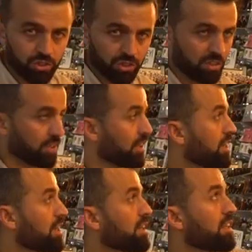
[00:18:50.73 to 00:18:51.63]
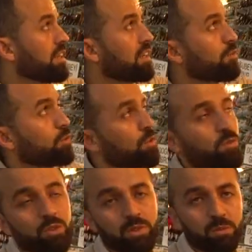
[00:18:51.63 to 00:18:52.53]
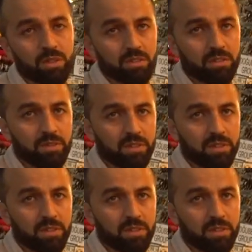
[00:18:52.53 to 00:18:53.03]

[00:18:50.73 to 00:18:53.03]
в ширине, или вот 18-20